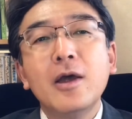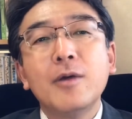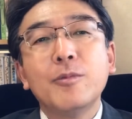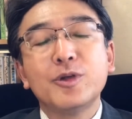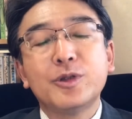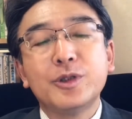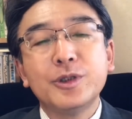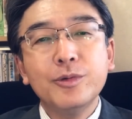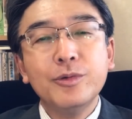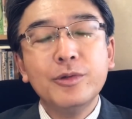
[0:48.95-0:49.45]

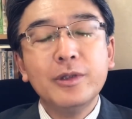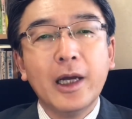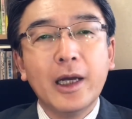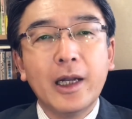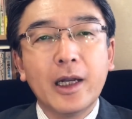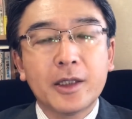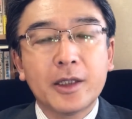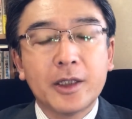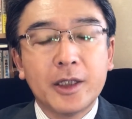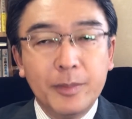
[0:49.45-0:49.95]
非常にだか
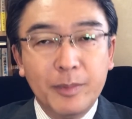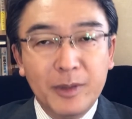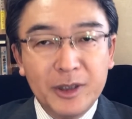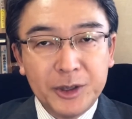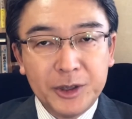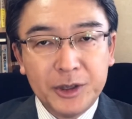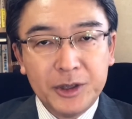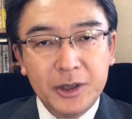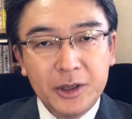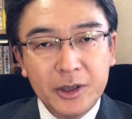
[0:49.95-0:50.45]
ら厳
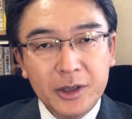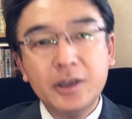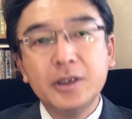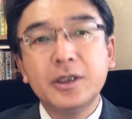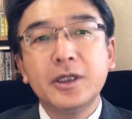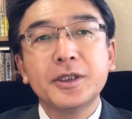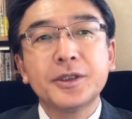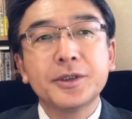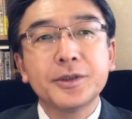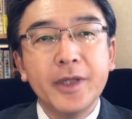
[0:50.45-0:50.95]
しい
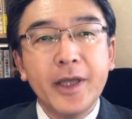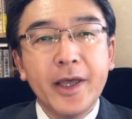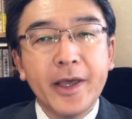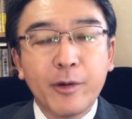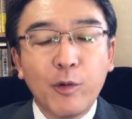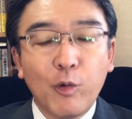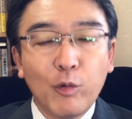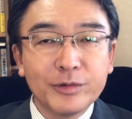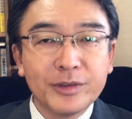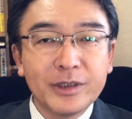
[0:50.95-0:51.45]
ですね
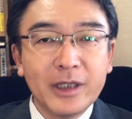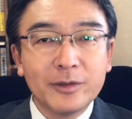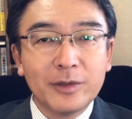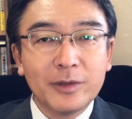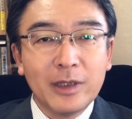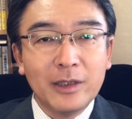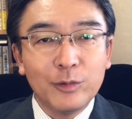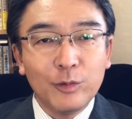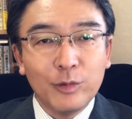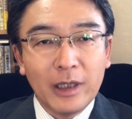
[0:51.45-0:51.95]

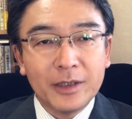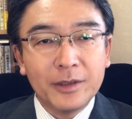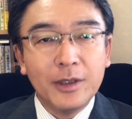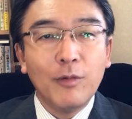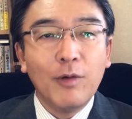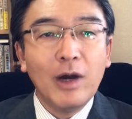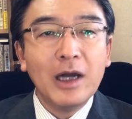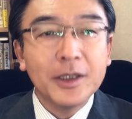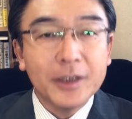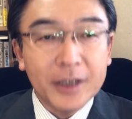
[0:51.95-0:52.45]
コンサルタントだっ
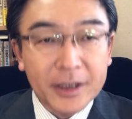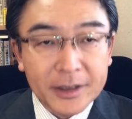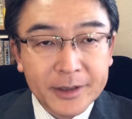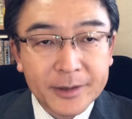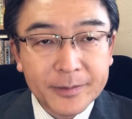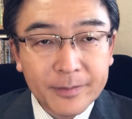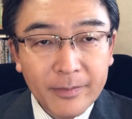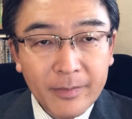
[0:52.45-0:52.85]
たわけです。